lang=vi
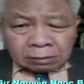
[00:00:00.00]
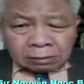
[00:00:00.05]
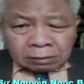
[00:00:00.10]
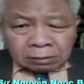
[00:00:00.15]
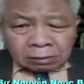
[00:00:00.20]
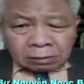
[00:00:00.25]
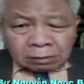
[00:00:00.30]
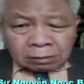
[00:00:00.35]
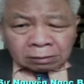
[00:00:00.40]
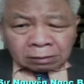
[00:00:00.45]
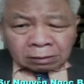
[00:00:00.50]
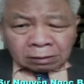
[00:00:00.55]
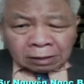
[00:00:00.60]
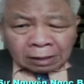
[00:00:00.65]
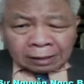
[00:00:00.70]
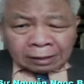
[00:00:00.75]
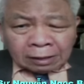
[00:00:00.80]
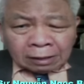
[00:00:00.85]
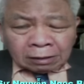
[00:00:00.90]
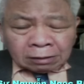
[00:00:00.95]
nó, nó
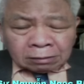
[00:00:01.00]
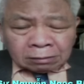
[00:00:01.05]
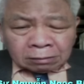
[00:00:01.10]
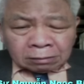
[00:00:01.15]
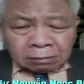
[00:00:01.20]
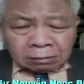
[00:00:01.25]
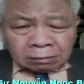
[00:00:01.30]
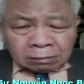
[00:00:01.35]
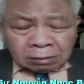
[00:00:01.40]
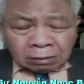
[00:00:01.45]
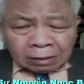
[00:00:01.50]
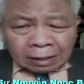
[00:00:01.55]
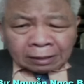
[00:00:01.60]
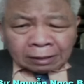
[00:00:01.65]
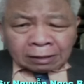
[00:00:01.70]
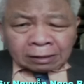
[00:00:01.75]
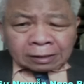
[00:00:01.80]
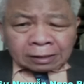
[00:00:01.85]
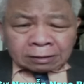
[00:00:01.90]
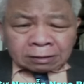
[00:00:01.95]
lấy nó
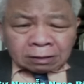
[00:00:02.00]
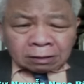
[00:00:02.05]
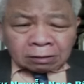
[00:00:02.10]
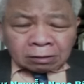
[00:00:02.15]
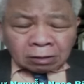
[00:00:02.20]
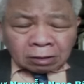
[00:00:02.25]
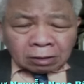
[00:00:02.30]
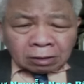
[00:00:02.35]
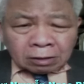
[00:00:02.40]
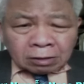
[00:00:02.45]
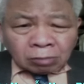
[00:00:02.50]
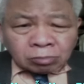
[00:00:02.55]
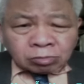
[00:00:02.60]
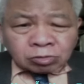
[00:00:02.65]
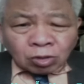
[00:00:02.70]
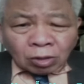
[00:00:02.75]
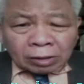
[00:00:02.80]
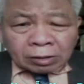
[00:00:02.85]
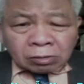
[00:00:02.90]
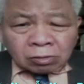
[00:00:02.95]
lấy được cái sự gọi là
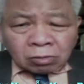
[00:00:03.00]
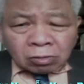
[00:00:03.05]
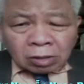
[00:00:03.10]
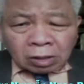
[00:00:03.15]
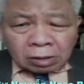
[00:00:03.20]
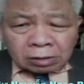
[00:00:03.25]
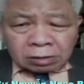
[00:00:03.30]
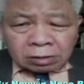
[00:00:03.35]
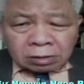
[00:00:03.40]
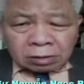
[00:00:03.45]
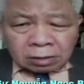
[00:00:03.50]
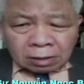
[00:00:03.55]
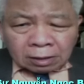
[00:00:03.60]
đồng thuận của